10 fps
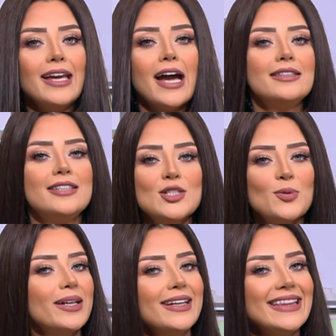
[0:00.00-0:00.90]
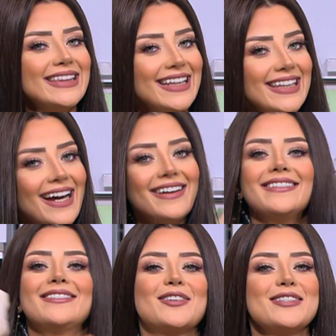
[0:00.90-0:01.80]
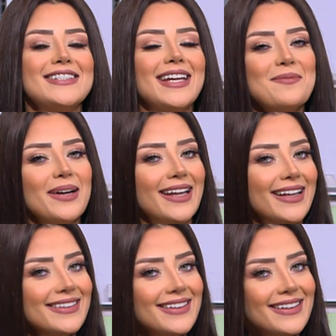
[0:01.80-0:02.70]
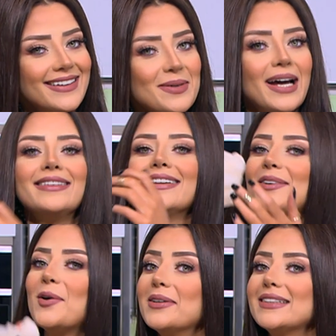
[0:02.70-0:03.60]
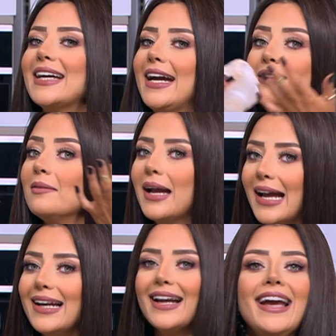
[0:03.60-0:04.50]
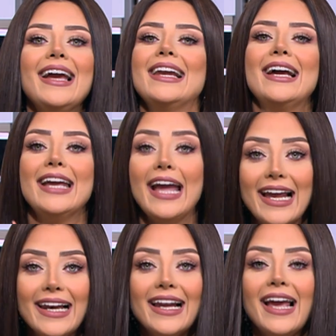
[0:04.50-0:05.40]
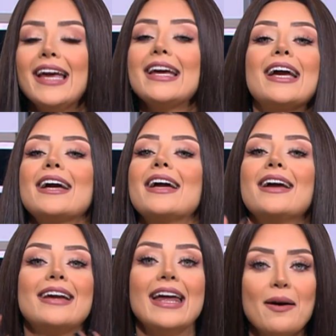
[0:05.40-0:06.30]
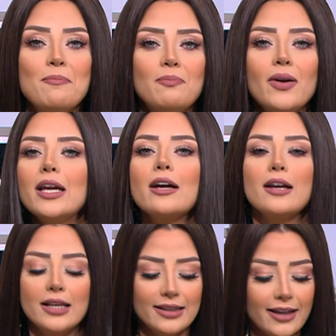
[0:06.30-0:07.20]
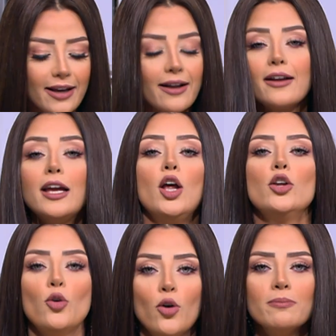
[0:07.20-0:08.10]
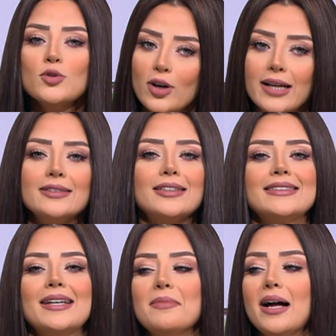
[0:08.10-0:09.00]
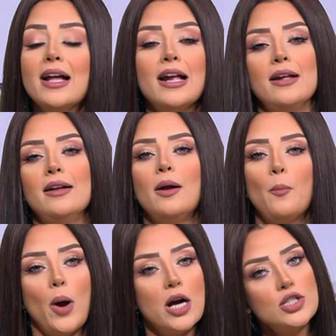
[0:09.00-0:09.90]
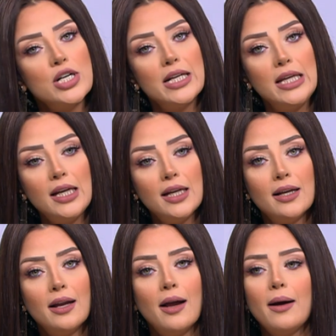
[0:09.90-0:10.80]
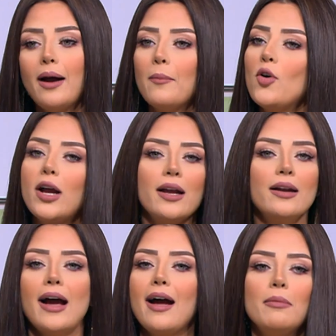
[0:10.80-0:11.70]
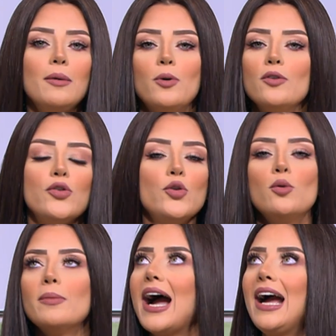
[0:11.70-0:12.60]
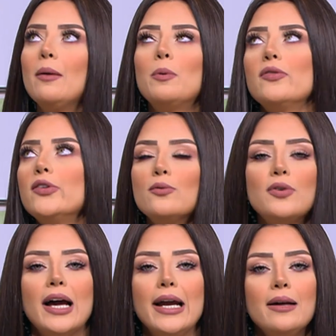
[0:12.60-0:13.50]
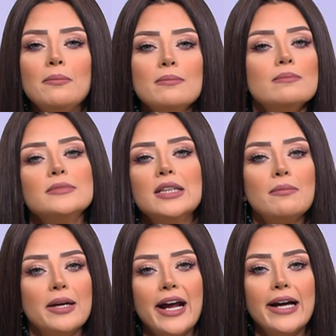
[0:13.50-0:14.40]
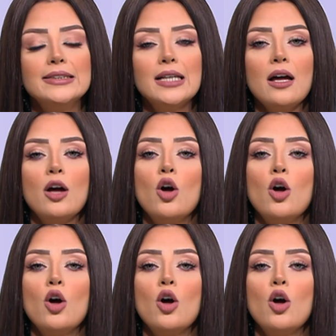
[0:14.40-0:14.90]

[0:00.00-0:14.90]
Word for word: يهدي شويه الدنيا ترشي كمان عند مخده جوزك احتمال العيال الكنب إيه، إيه، إيه الهدوم شكرا يا استاذه سلمى ب 10 جنيه ممكن اعمل برفيوم احلى برفيوم في العالم زي ما انا عايزه